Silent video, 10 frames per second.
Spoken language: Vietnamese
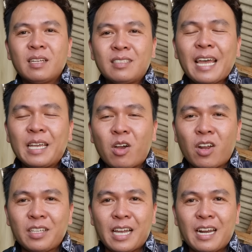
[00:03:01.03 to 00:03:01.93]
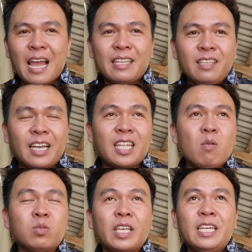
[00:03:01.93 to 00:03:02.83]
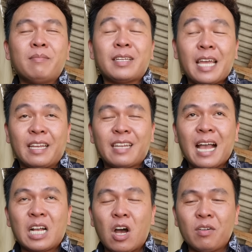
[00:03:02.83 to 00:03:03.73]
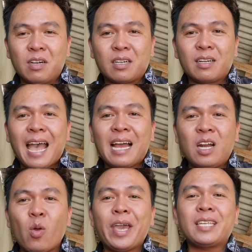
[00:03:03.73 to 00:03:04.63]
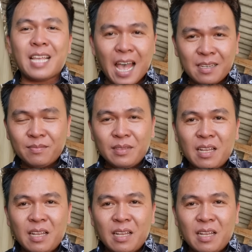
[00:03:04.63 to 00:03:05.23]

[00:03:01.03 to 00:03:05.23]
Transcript: gia đình có nói rằng là những cái thông tin mà gia đình đang có được đang lóe sáng